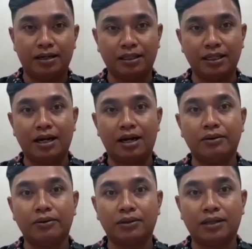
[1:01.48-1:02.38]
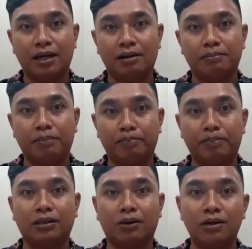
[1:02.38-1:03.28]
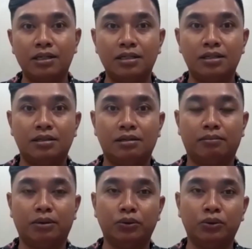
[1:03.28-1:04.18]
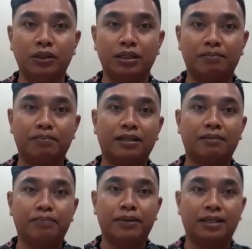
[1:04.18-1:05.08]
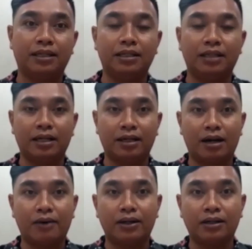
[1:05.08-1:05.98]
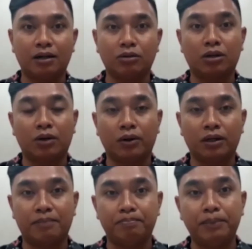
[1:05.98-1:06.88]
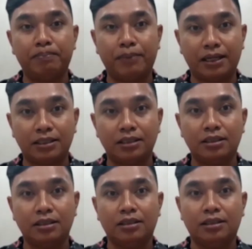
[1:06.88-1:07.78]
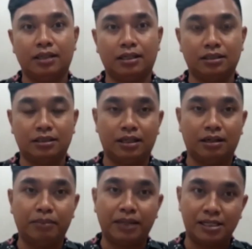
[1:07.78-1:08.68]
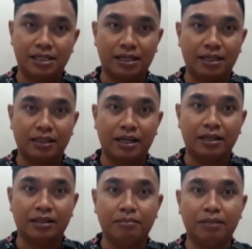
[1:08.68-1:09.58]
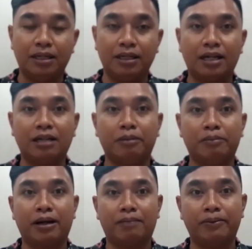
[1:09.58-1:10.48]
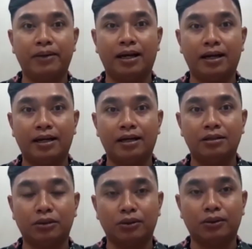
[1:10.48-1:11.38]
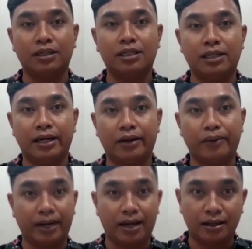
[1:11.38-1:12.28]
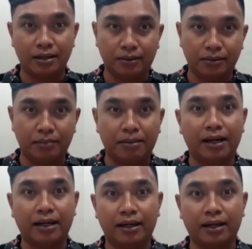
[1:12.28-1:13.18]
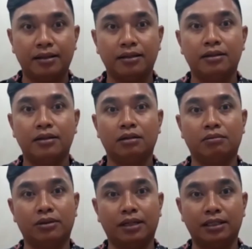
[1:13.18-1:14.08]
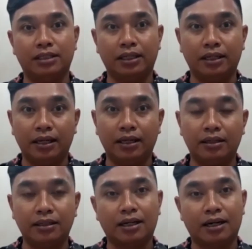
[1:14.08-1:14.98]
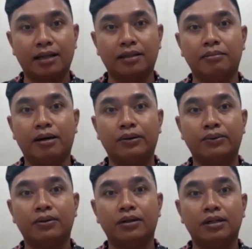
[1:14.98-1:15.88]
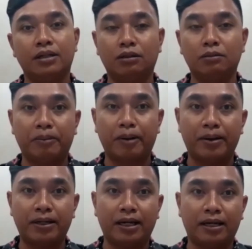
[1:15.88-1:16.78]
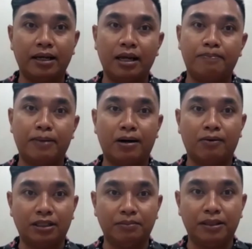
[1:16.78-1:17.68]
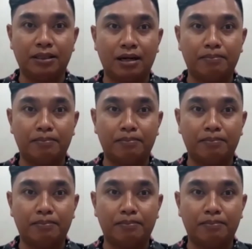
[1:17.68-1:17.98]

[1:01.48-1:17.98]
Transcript: ketika anggota berpatroli mengunjungi tempat-tempat yang di daerah rawan gangguan Kamtipmas yang yang berdasarkan data yang kita miliki ada beberapa wilayah contohnya di daerah Wenang yaitu di Mahakeret, kemudian di Singkil, di Ternate baru itu beberapa daerah yang wajib kita